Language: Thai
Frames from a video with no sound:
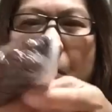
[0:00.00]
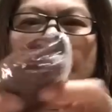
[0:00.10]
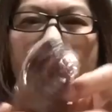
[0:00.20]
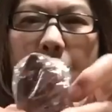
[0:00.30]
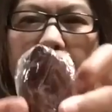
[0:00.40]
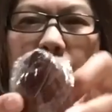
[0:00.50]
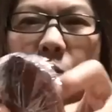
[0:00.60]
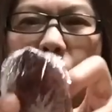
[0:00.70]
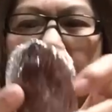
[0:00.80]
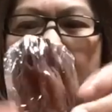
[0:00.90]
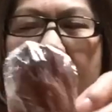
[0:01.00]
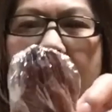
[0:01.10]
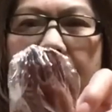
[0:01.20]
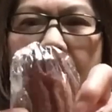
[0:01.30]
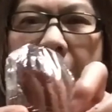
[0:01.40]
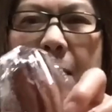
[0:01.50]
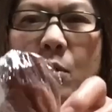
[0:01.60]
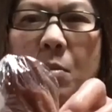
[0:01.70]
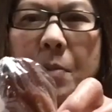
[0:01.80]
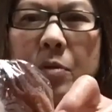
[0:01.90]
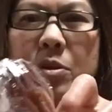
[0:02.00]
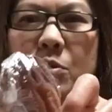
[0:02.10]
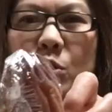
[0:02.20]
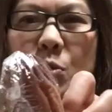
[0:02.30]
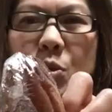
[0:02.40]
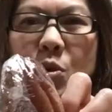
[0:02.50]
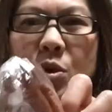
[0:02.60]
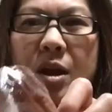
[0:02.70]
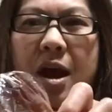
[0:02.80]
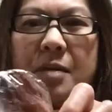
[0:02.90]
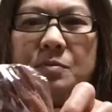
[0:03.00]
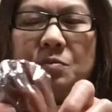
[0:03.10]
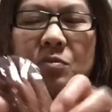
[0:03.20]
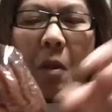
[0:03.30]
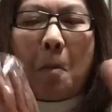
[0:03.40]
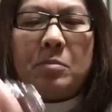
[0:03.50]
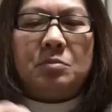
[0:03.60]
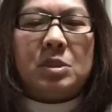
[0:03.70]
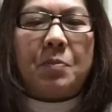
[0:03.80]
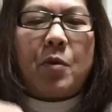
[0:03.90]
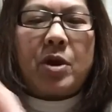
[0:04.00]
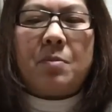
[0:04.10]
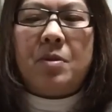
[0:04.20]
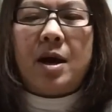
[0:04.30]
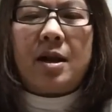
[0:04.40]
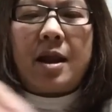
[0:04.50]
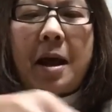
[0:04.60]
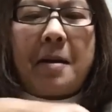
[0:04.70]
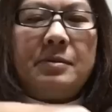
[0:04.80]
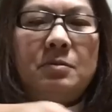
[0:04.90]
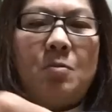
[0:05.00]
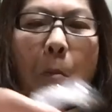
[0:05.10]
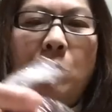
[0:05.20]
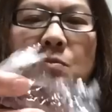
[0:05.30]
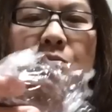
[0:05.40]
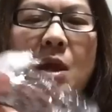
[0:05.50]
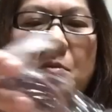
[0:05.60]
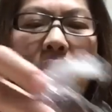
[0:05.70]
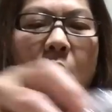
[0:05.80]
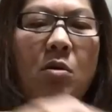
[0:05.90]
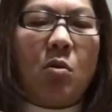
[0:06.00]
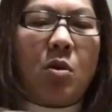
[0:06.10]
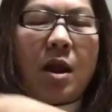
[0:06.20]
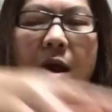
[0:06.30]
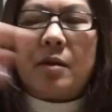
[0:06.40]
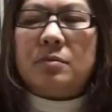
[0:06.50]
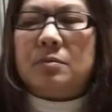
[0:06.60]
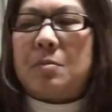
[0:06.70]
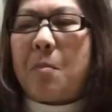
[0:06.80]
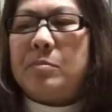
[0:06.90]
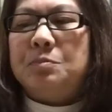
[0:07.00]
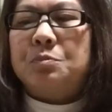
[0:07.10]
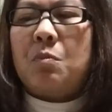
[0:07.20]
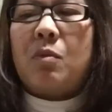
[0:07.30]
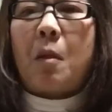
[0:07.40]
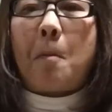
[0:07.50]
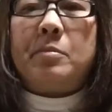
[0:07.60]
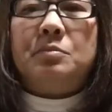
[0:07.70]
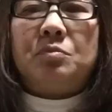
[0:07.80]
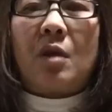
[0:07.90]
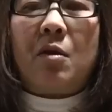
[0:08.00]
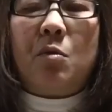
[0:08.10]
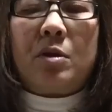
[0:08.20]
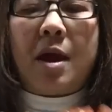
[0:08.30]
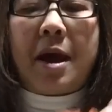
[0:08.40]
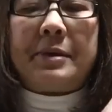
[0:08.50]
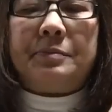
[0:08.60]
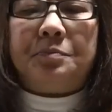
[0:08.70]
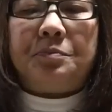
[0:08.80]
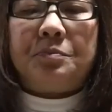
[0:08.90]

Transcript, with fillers: ป้าแป๋วเผื่อทุกคนนะคะ เผื่อร้านของป้าแป๋วใน YouTube ทุกคนค่ะป้าแป๋วกินเผื่อแล้วนะ กินไปสองลูกแล้ว อืมลูกที่หั่น